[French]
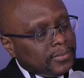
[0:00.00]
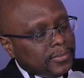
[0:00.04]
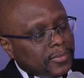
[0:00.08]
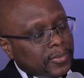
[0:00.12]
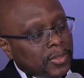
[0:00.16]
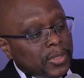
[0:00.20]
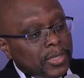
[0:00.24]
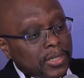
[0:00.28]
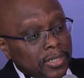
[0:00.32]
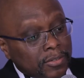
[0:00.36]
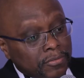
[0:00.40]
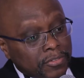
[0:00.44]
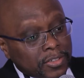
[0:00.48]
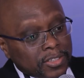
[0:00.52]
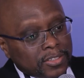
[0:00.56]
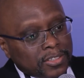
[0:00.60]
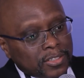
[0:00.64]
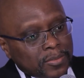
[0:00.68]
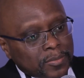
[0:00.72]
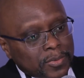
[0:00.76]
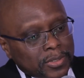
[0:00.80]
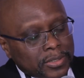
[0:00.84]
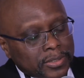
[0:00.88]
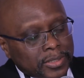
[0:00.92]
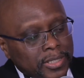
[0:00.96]

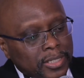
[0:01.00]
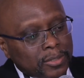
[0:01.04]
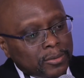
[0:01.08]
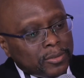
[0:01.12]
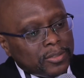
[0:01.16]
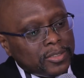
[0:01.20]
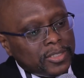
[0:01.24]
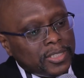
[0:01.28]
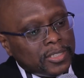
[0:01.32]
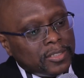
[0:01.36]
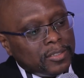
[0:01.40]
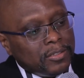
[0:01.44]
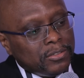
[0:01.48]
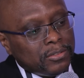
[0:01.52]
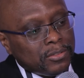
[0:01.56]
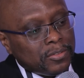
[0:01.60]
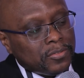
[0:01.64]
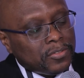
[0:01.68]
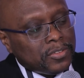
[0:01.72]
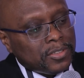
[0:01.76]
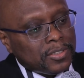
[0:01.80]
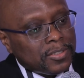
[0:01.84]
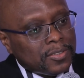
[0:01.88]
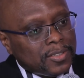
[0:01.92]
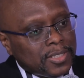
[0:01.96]
effectivement, alors l'inclusion
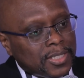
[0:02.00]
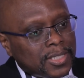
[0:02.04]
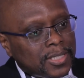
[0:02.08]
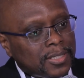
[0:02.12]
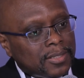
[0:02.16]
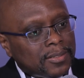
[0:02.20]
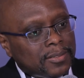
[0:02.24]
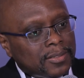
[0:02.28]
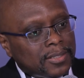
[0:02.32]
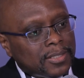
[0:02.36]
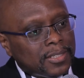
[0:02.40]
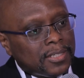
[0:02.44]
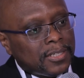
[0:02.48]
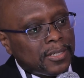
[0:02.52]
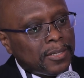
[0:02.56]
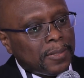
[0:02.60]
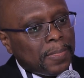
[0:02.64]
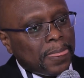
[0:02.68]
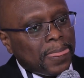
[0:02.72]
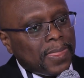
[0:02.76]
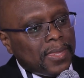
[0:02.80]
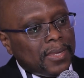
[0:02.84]
financière, c'est